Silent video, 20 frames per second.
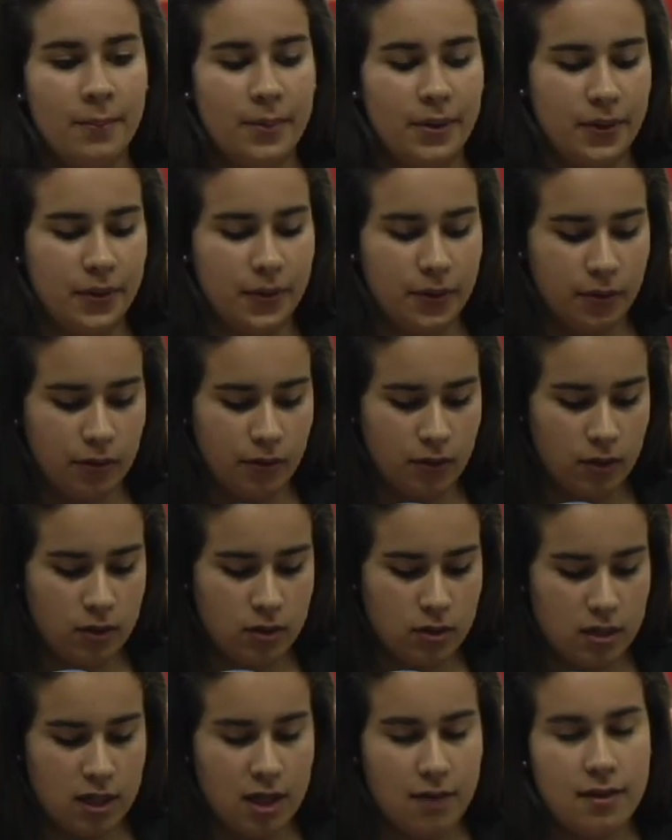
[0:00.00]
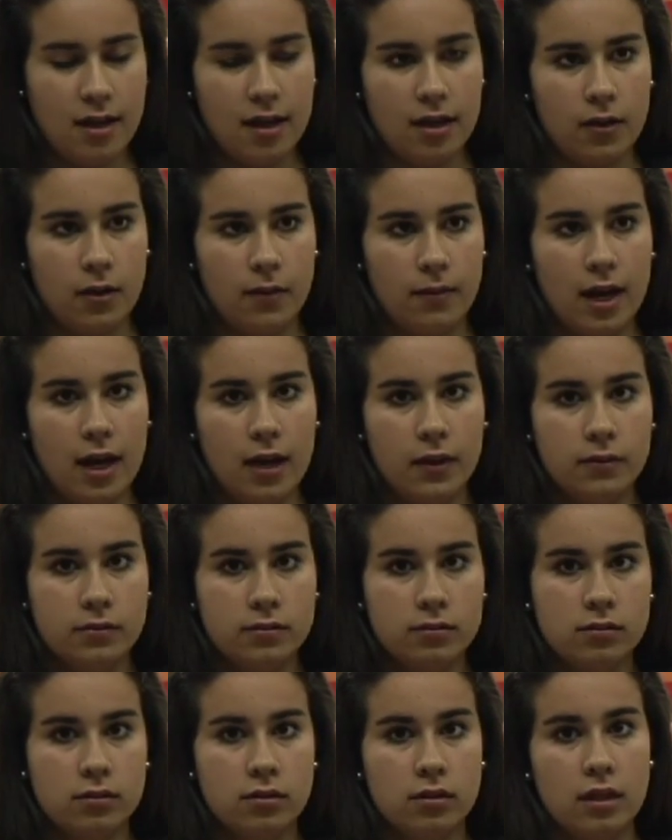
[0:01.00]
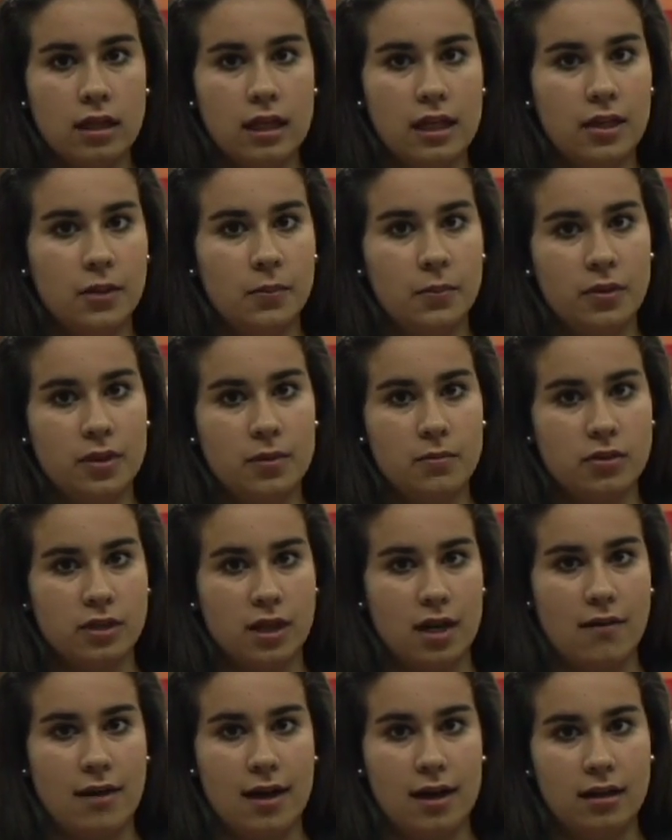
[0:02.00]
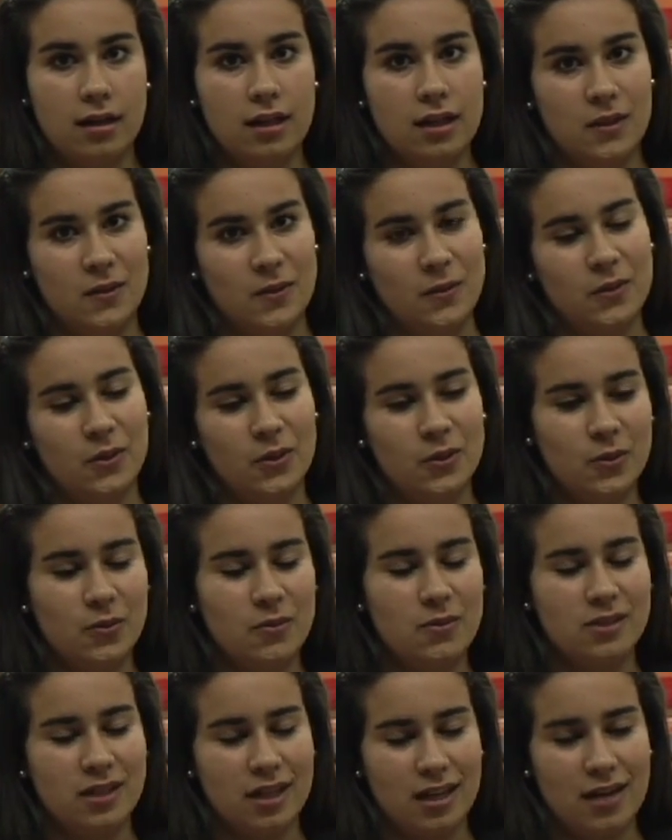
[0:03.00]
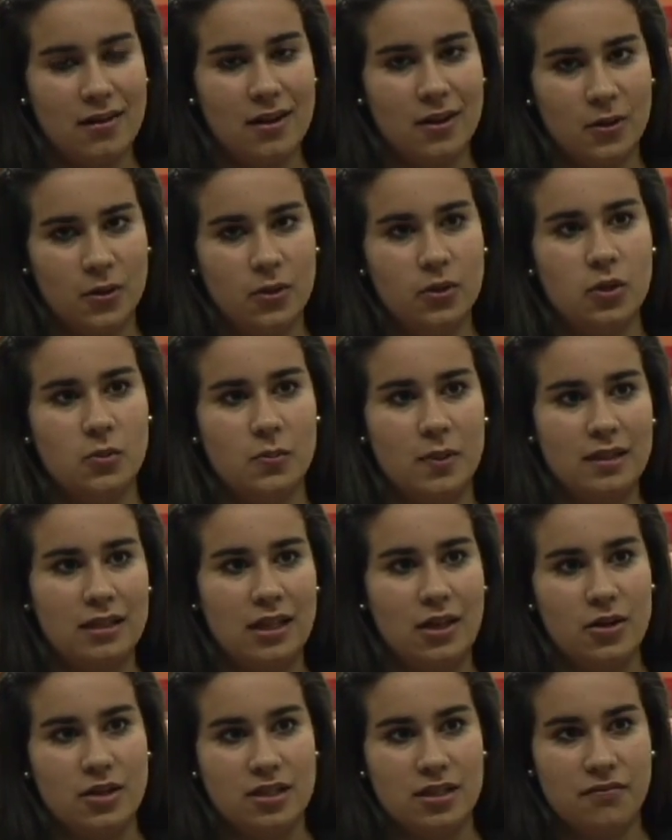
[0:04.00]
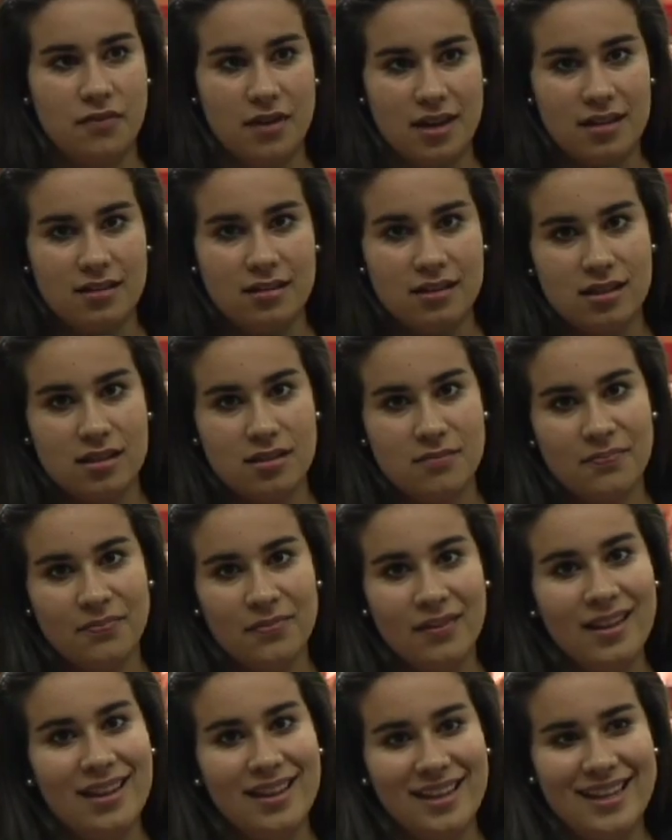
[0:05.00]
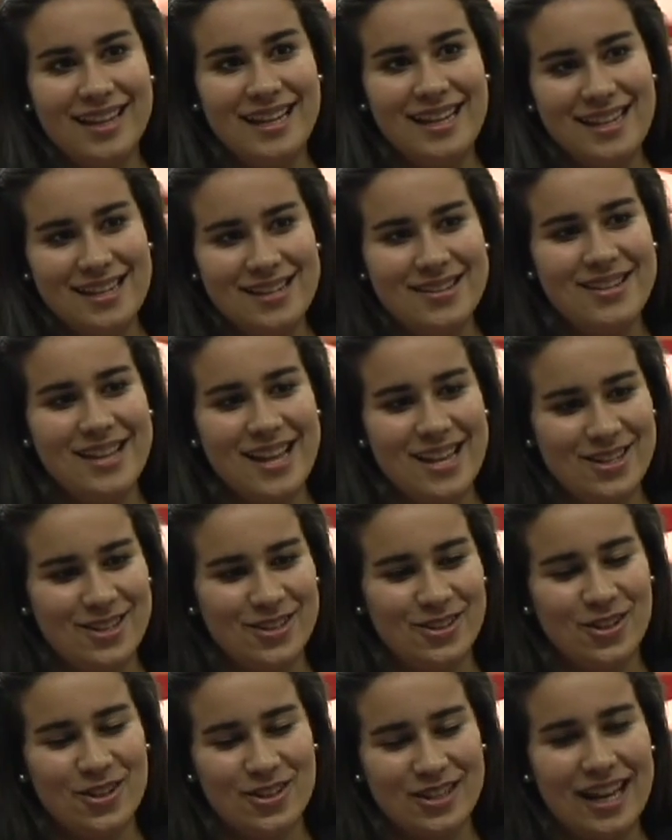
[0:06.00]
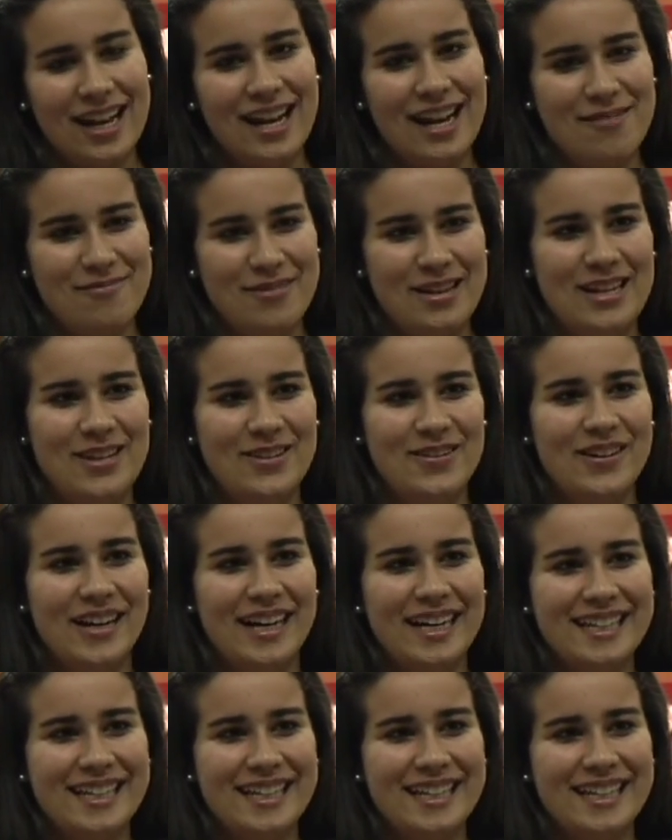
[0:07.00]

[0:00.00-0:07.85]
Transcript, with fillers: pero nos la habían robado y no pudimos grabar. Y entonces tuvimos que grabar con otros pantalones diferentes y eso todo sale en la película.